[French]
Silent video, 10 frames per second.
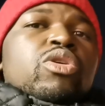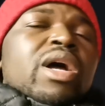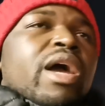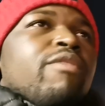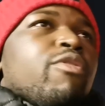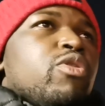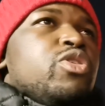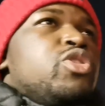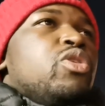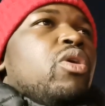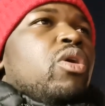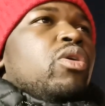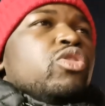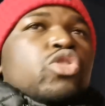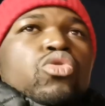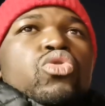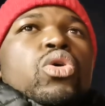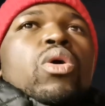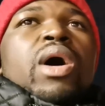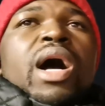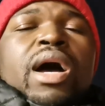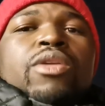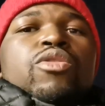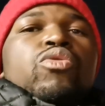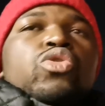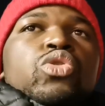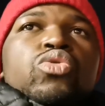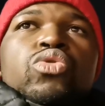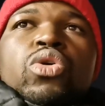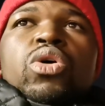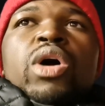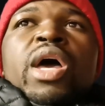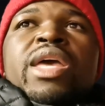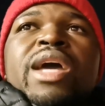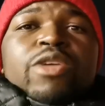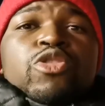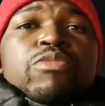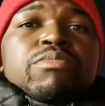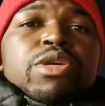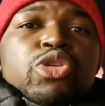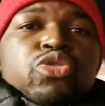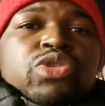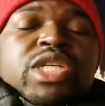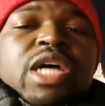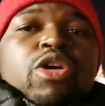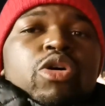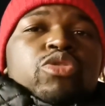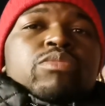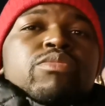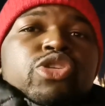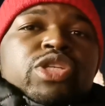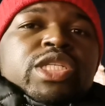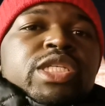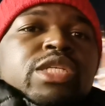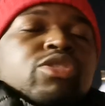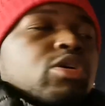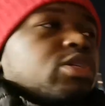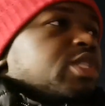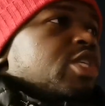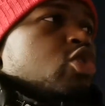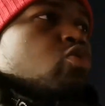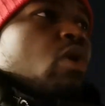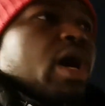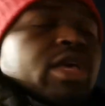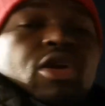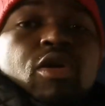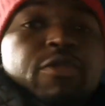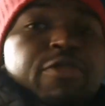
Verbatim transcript: de la Révolution jusqu'à nos jours. Il y a une multitude, alors une multitude d'histoires qui